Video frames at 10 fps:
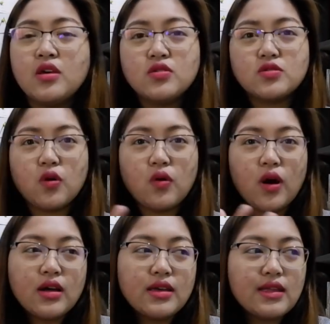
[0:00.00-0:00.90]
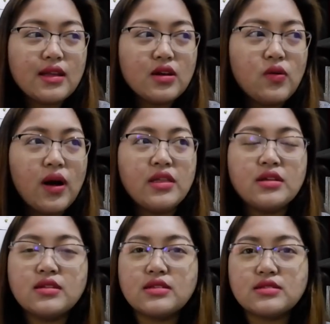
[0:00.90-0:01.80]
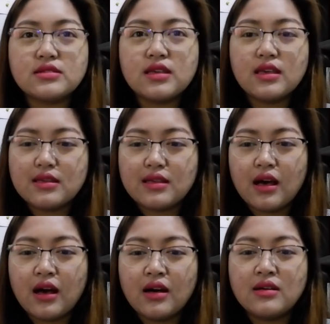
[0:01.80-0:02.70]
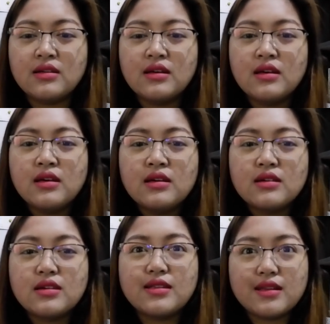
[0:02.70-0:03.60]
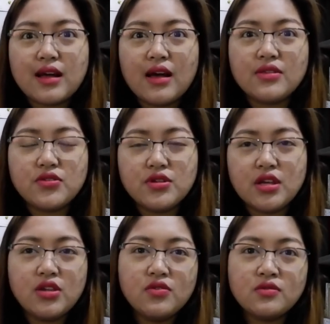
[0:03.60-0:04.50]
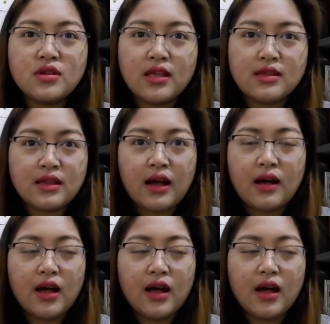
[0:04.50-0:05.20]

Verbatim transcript: So, ang ginagawa niyan is, uh, ginagather niya yung data.